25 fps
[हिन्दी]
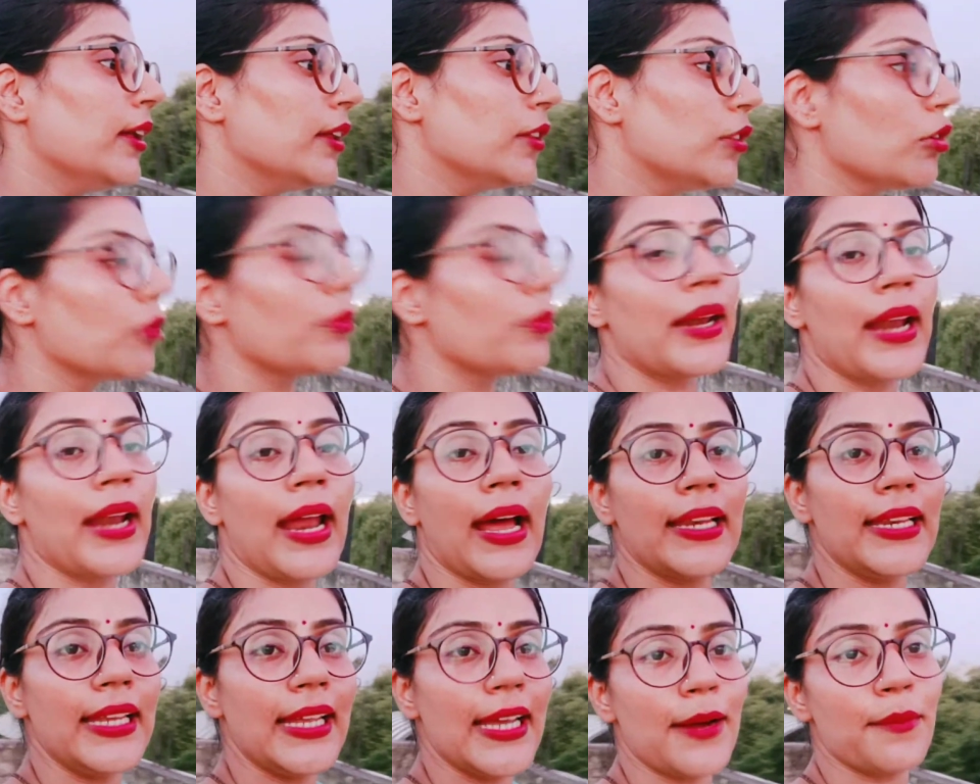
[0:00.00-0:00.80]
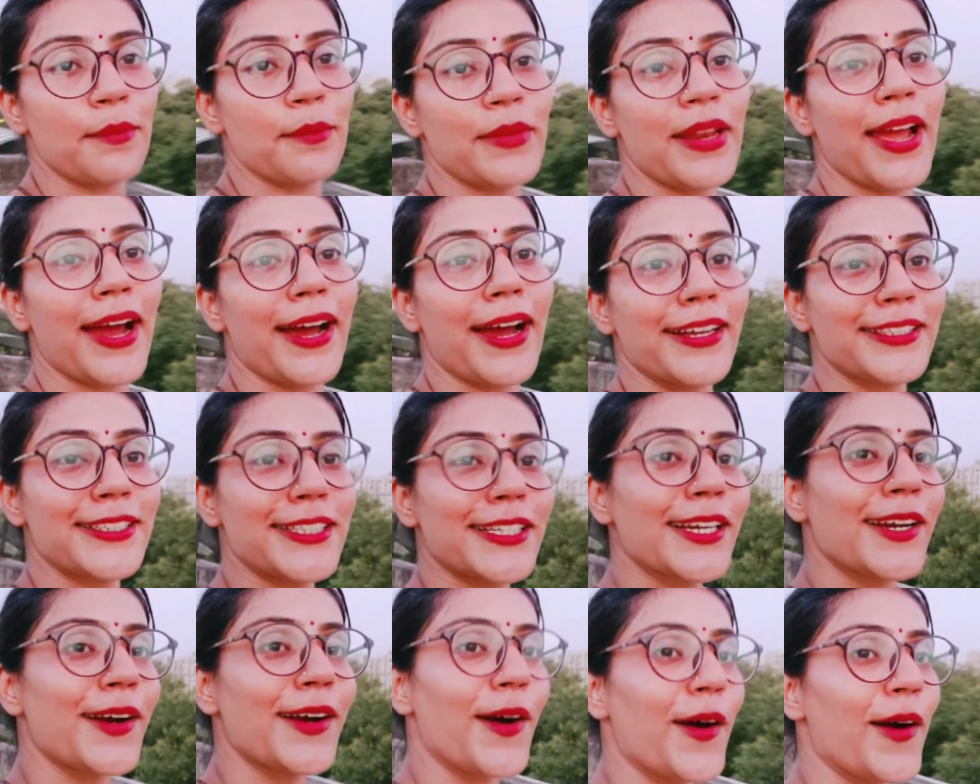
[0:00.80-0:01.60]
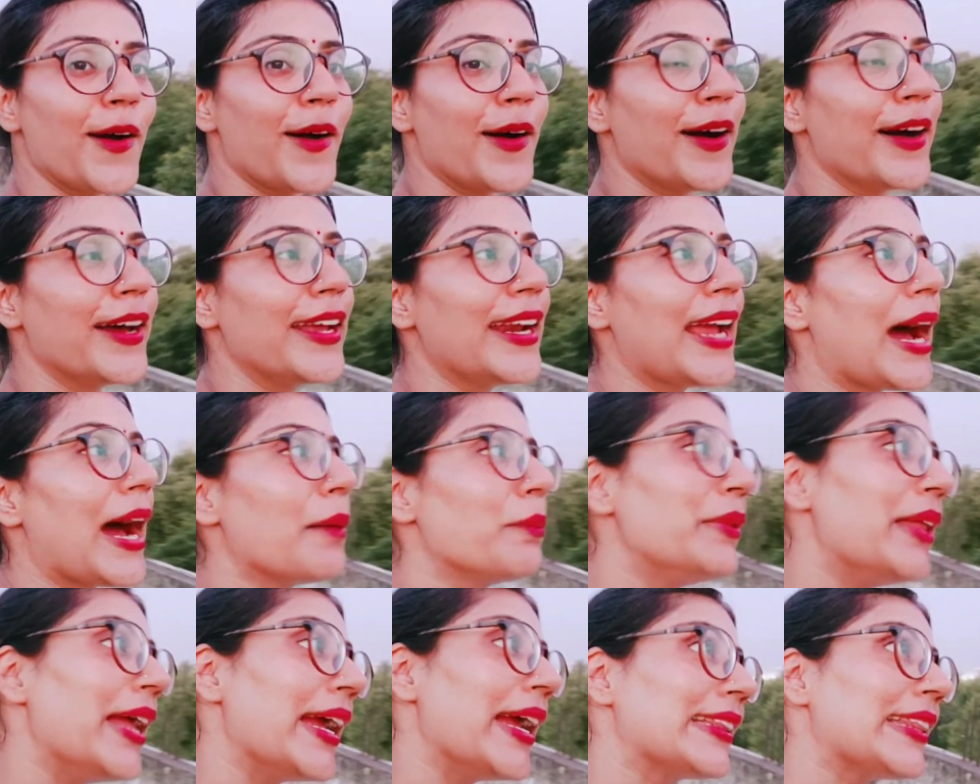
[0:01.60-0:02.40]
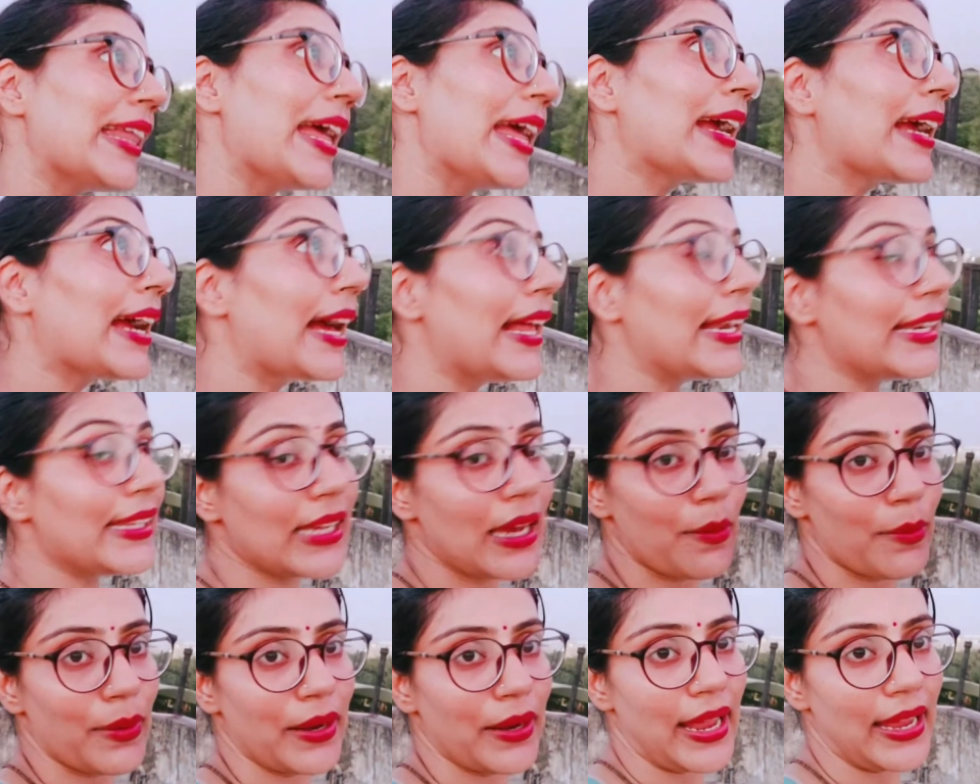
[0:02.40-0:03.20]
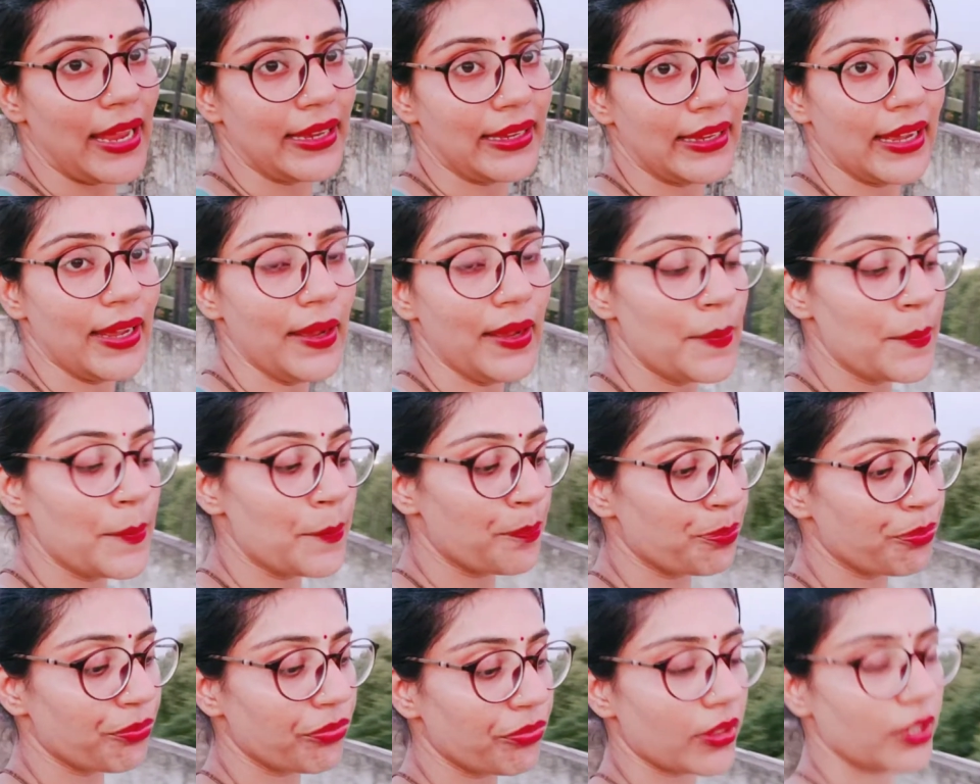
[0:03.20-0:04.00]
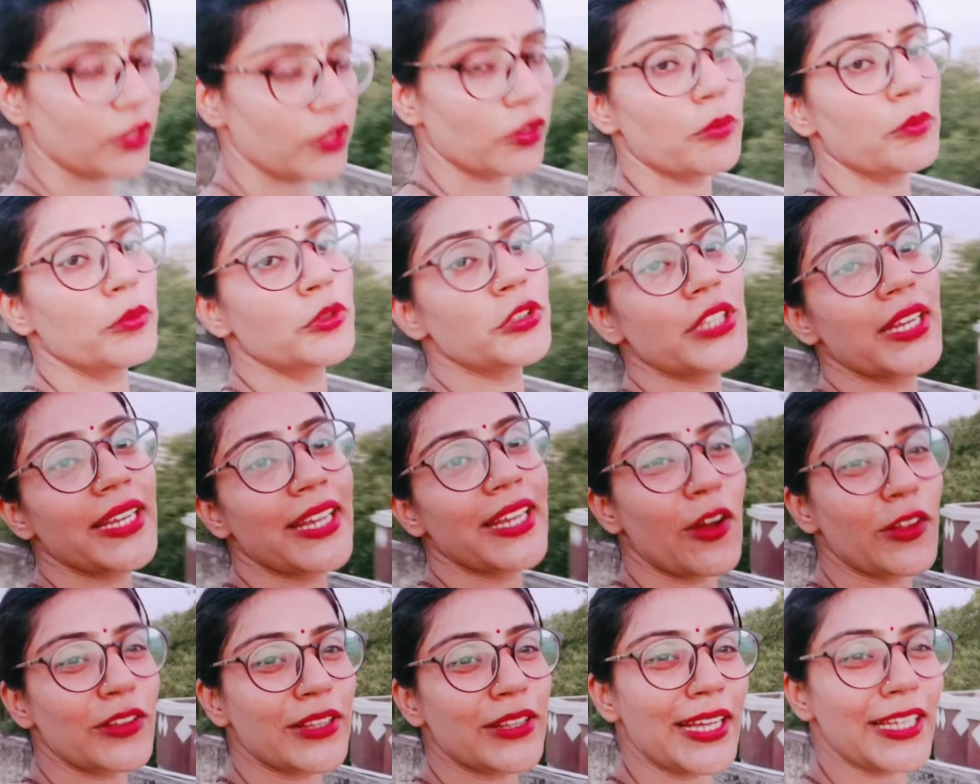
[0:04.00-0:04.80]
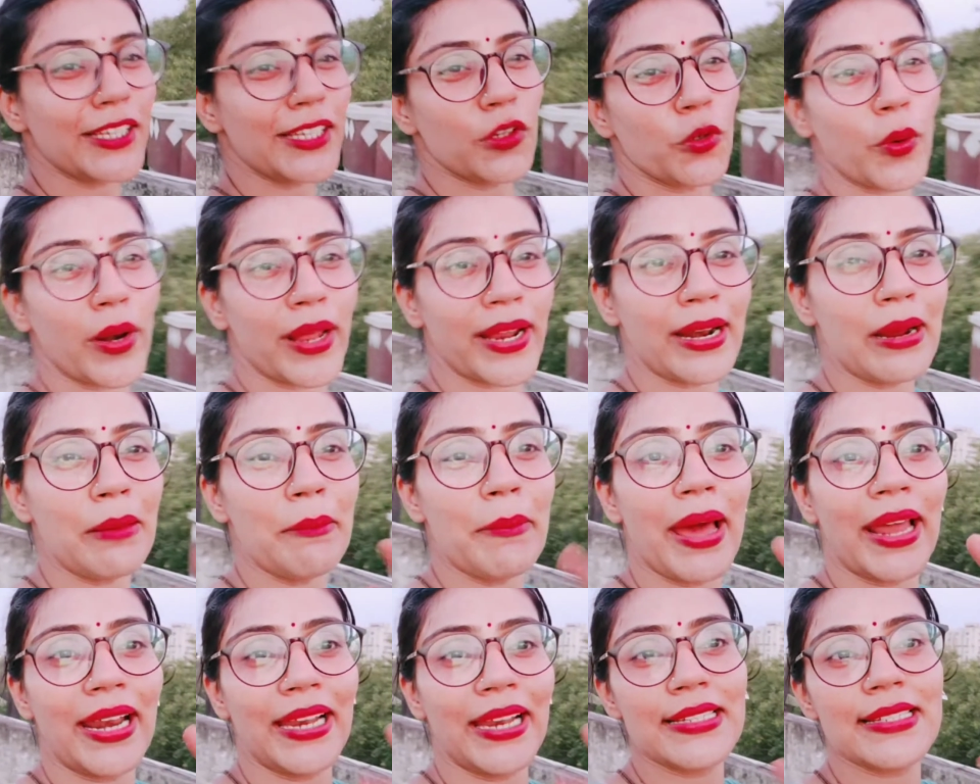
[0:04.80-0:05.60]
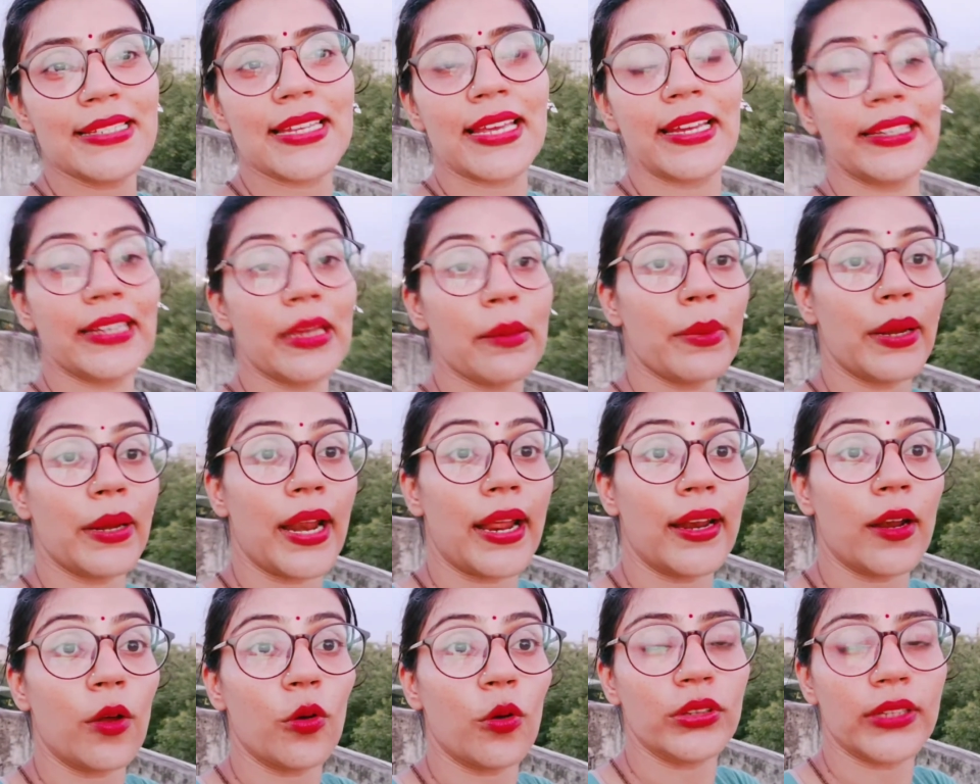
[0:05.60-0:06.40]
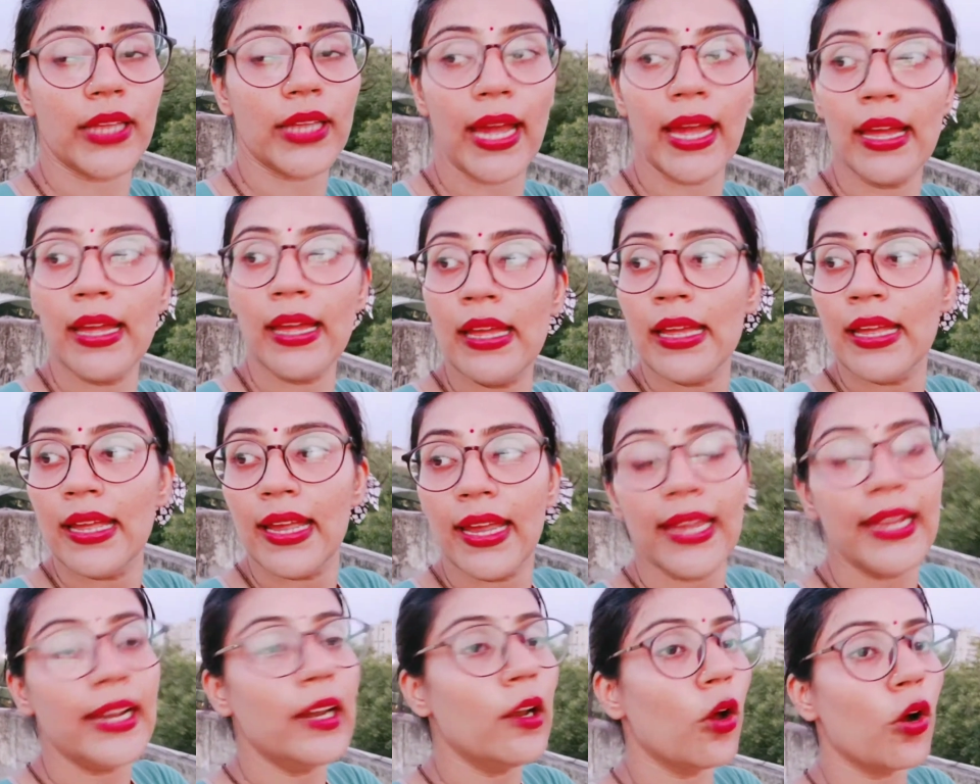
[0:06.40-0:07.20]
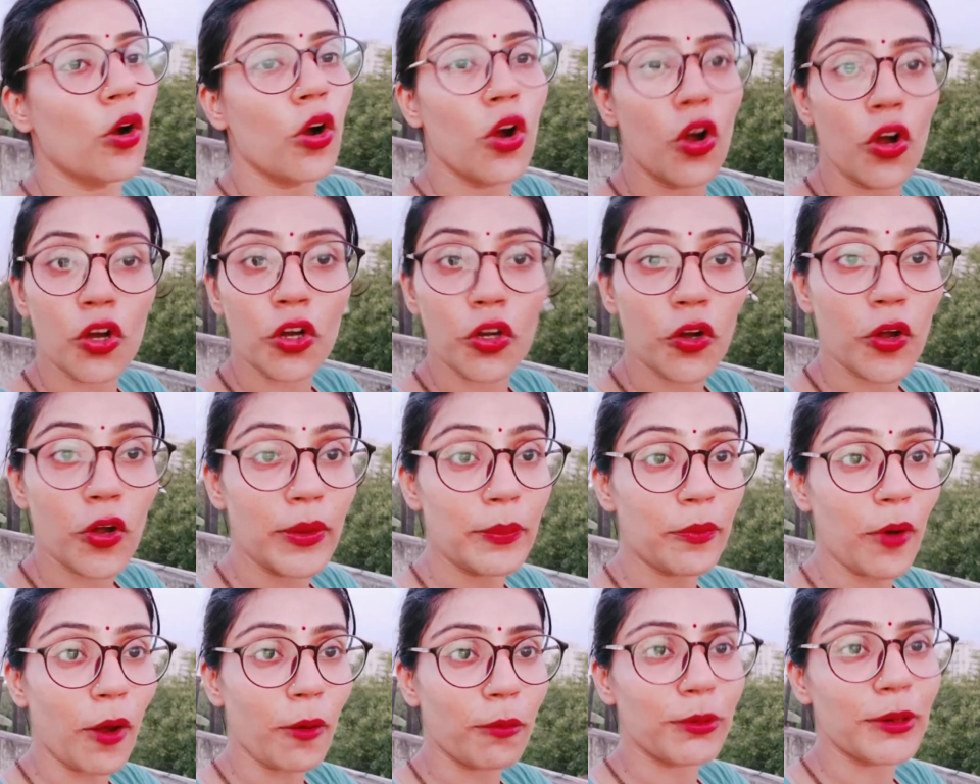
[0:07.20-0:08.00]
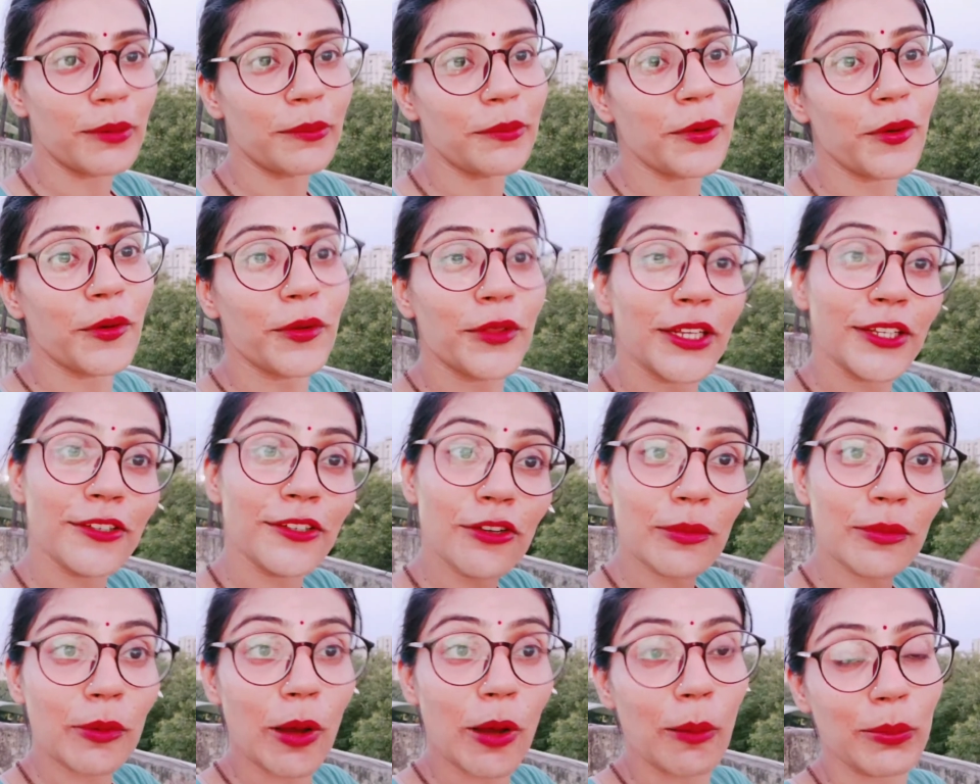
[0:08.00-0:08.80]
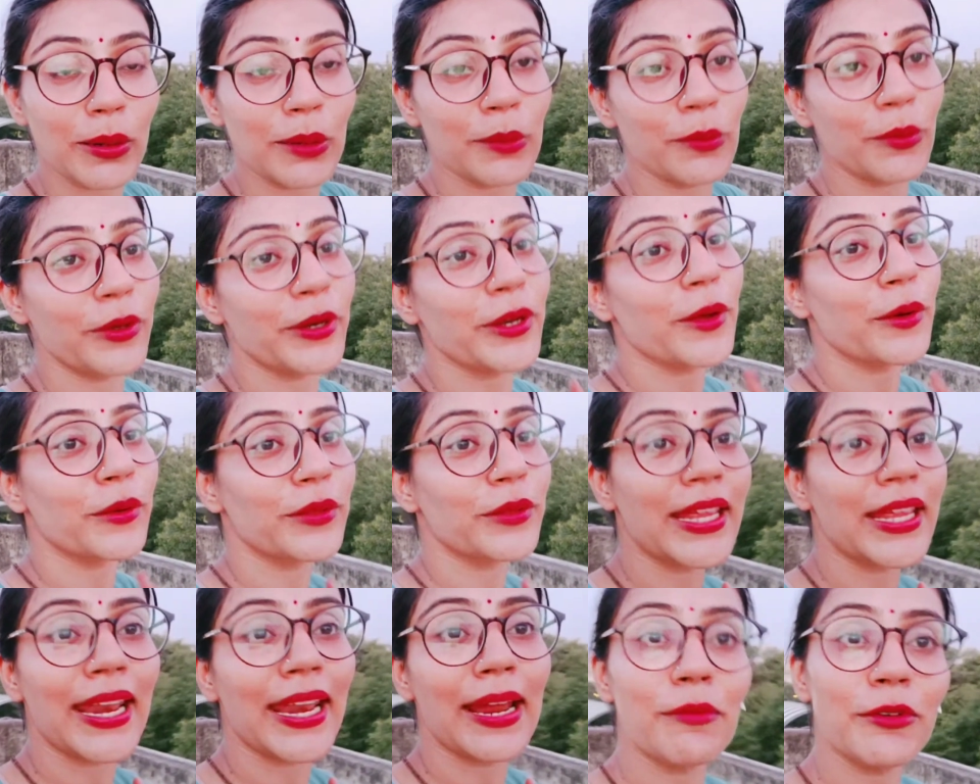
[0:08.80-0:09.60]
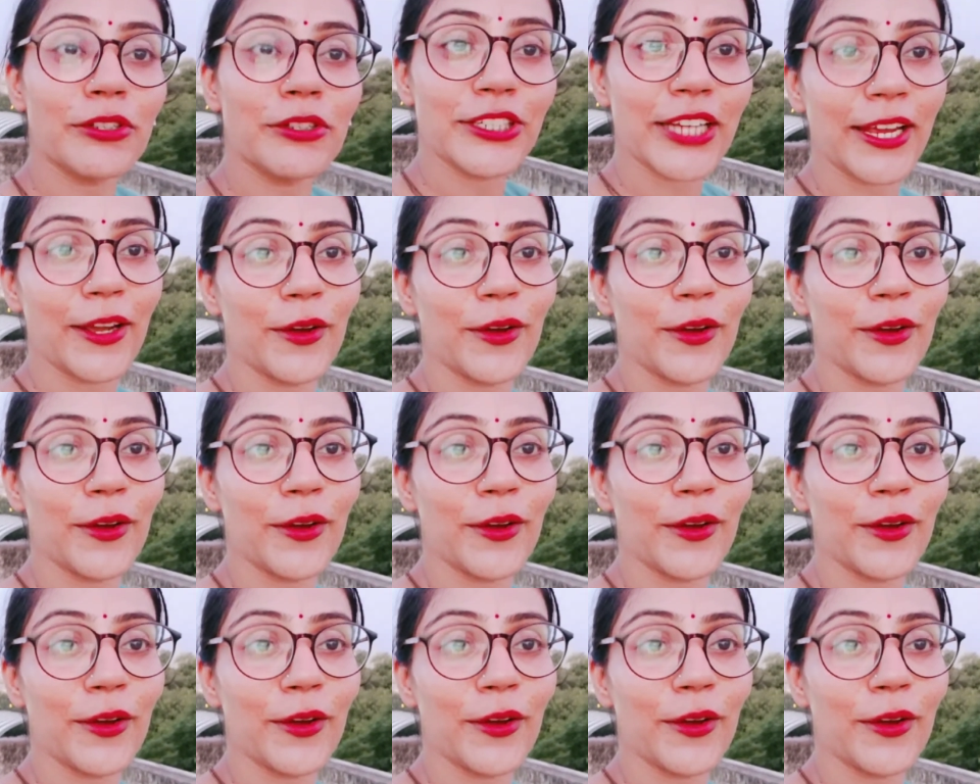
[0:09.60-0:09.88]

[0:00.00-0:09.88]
तो बना ली हमने आज और अब देखते हैं कल क्या बनाएंगे तो मुझे क्या होता है कि थोड़ा ना बैलेंस करके बनाना होता है इन लोगों को कोई प्रॉब्लम नहीं होती जो प्रॉब्लम होनी होती है ना मुझे ही